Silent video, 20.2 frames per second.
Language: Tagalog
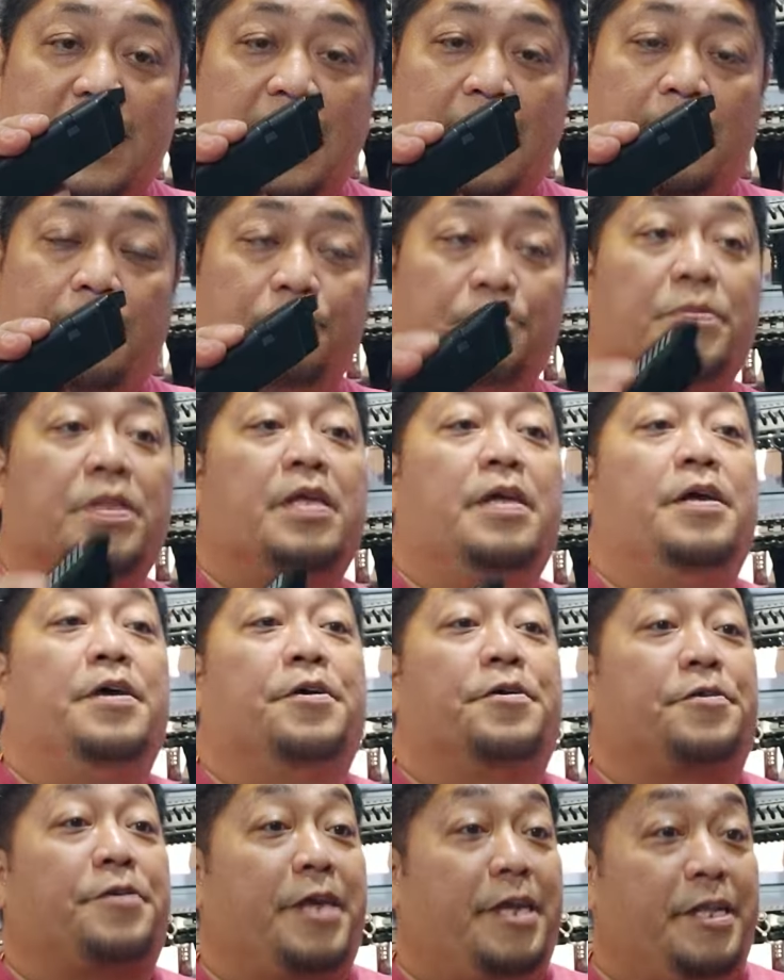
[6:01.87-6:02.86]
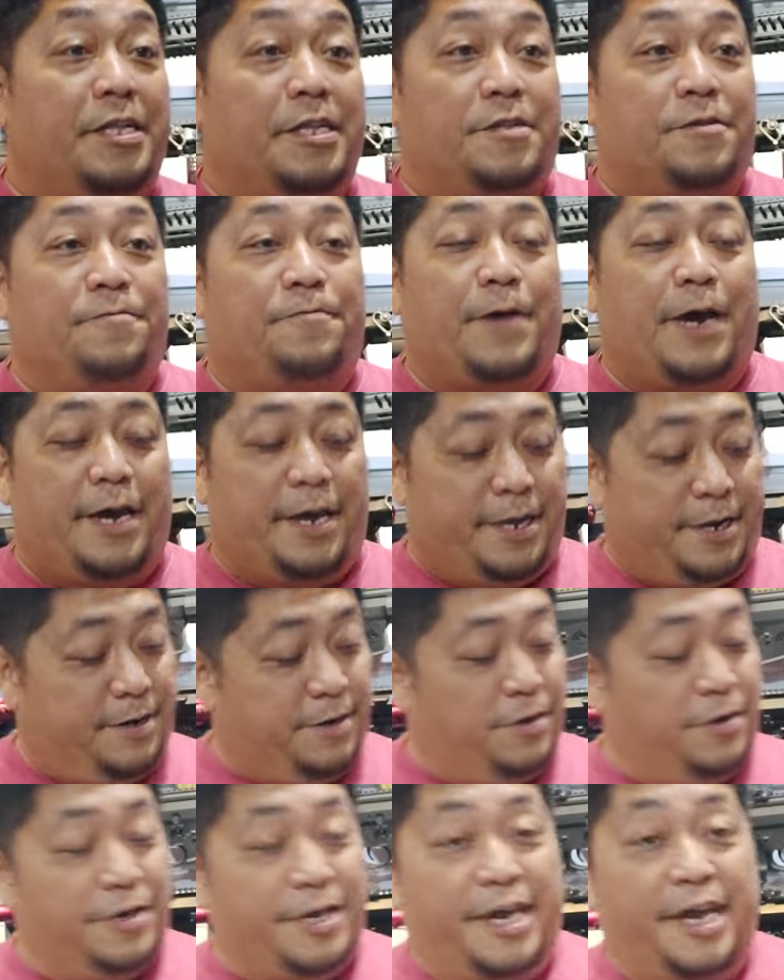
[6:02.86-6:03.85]
na. Ready to fire.
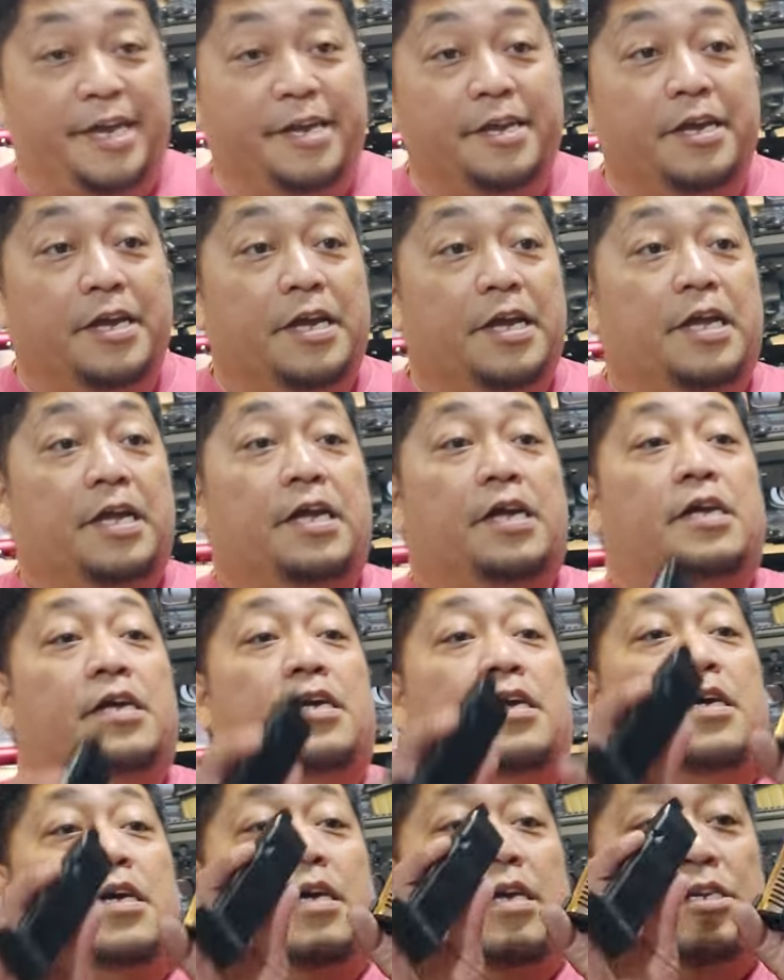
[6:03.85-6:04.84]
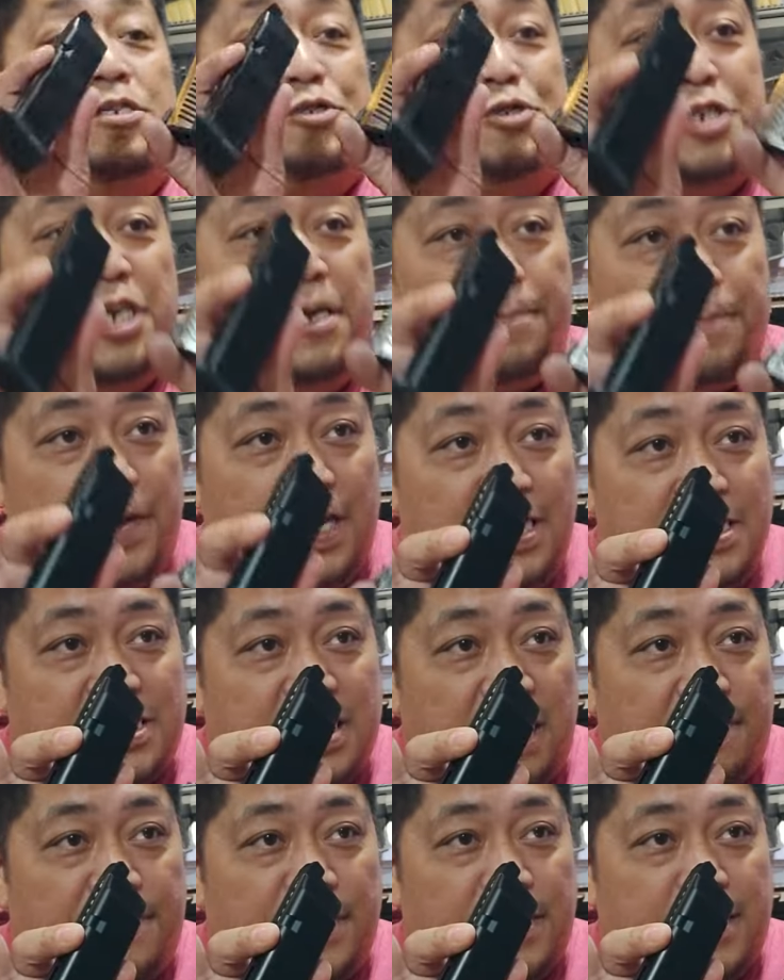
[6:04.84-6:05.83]
Okay? GP
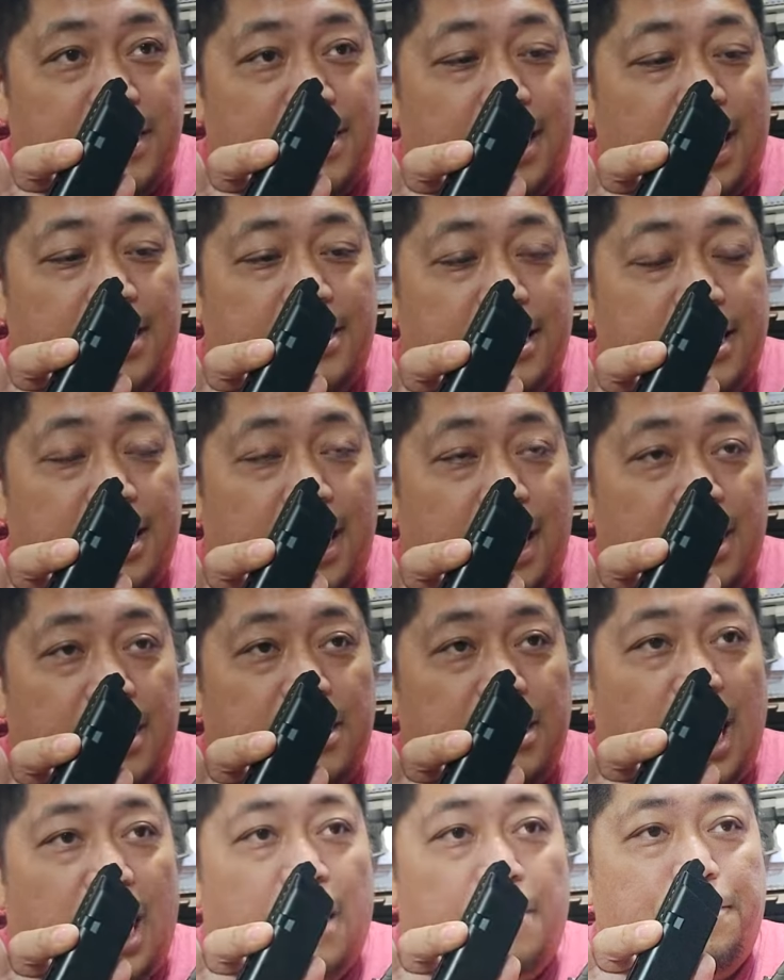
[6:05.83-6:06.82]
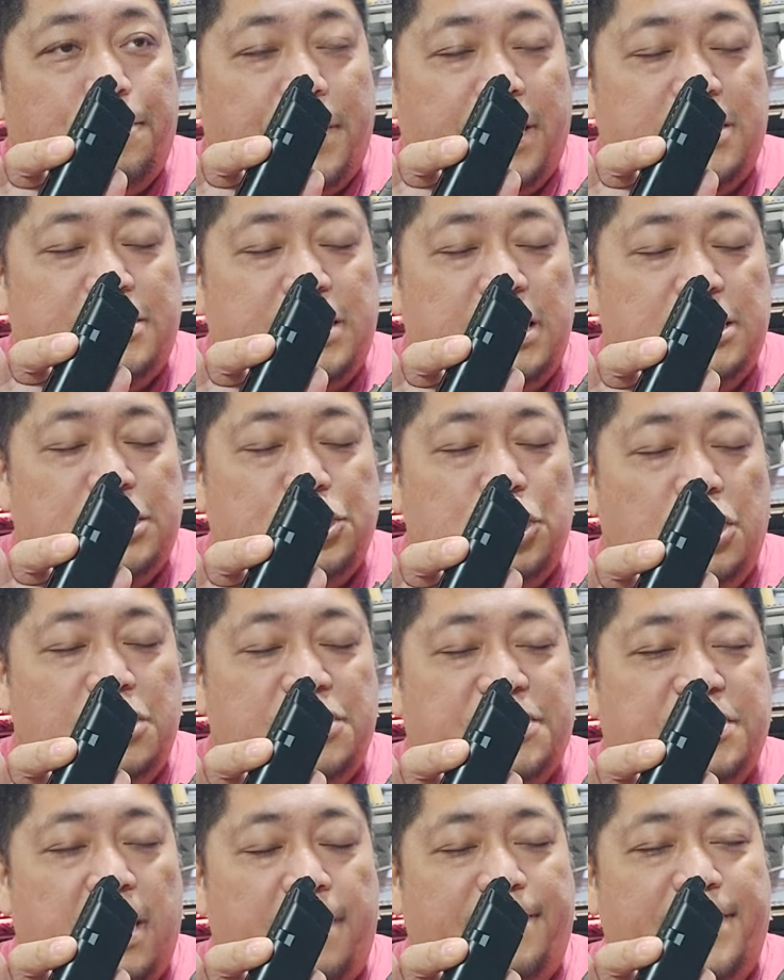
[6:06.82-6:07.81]
1799 Black Precision
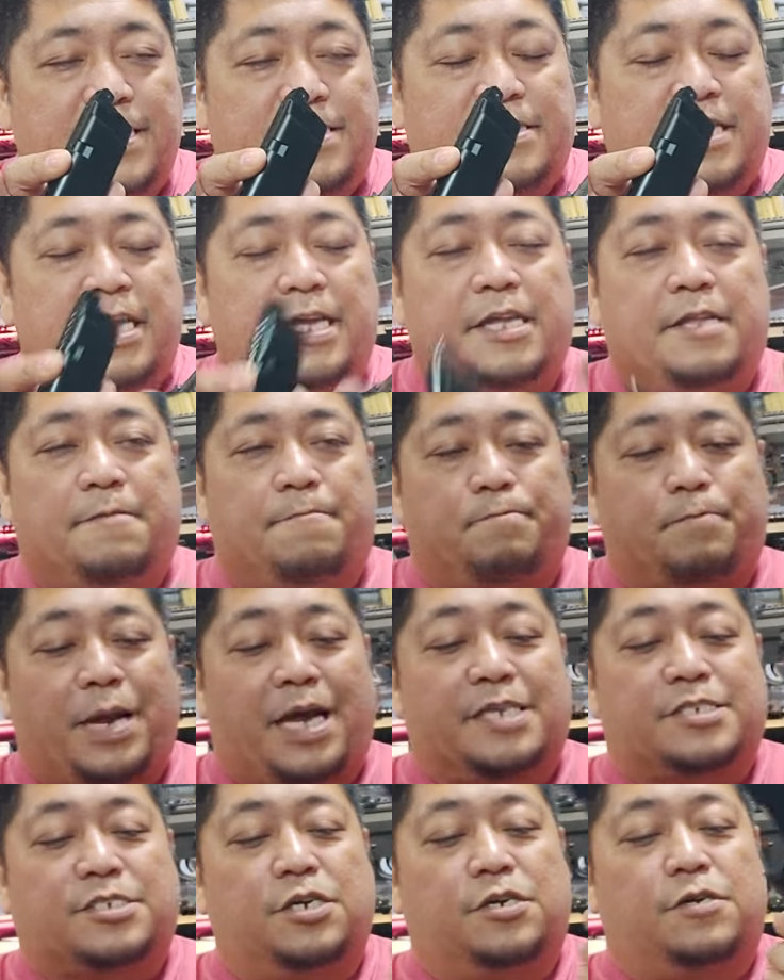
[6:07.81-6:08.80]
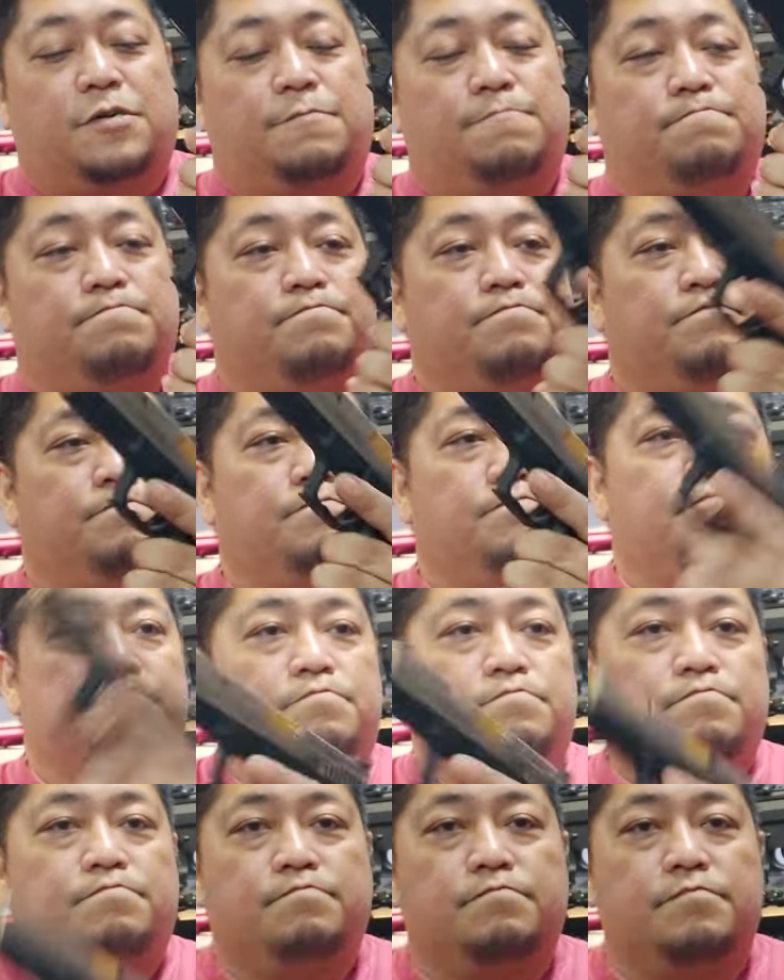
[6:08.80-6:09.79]
17. Pasok.
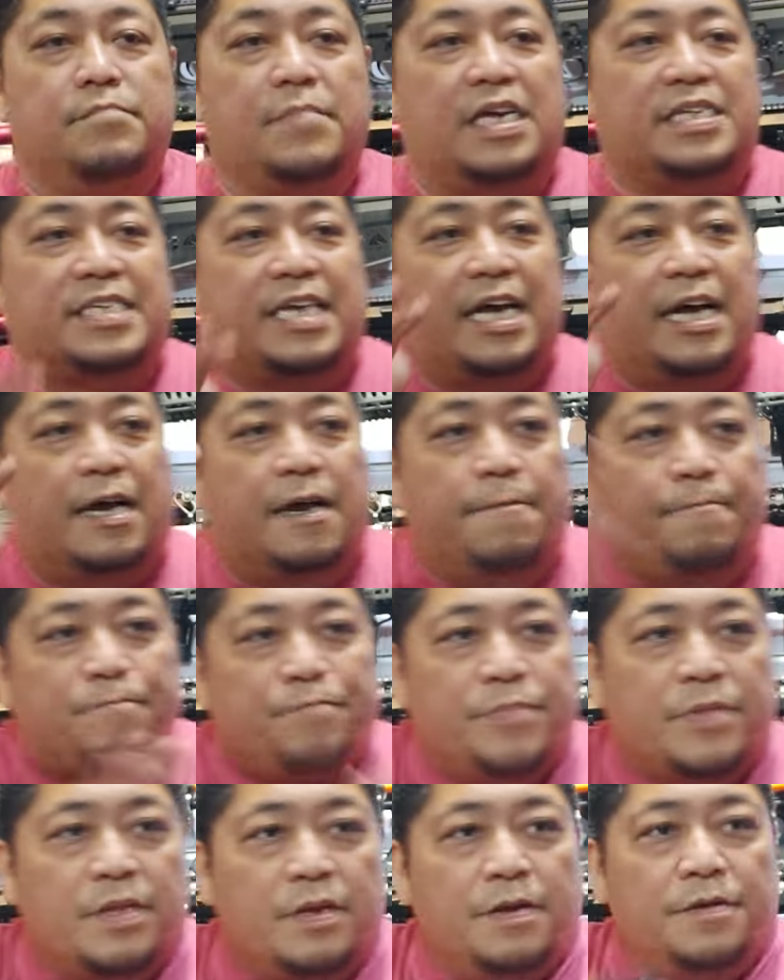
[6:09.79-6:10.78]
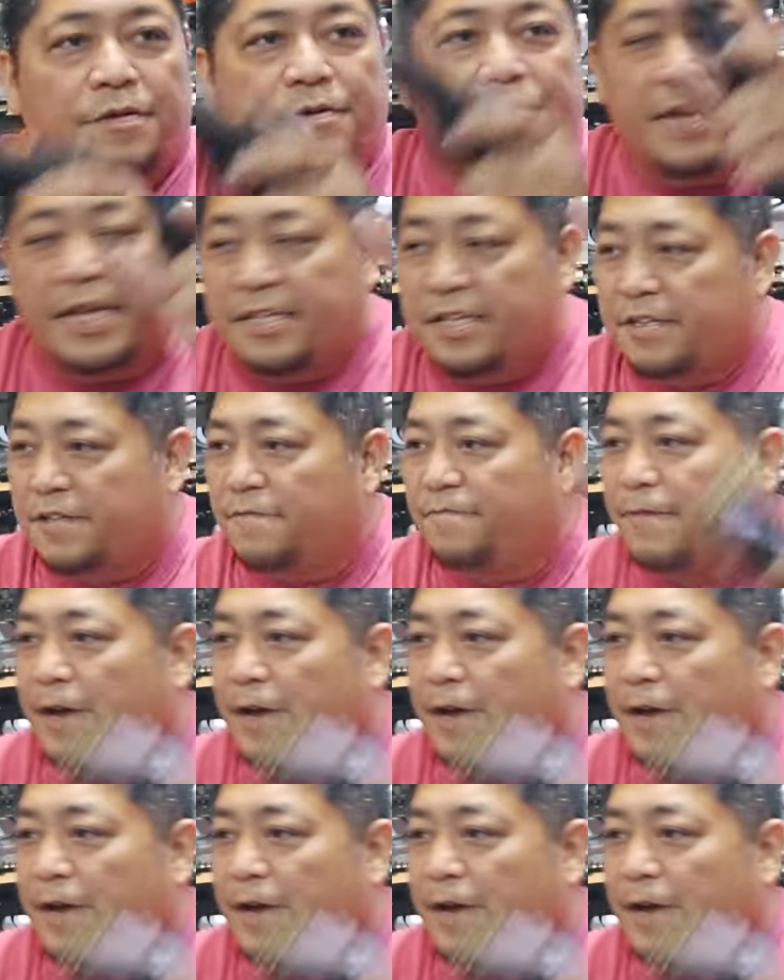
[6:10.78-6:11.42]
Kasa! Ready to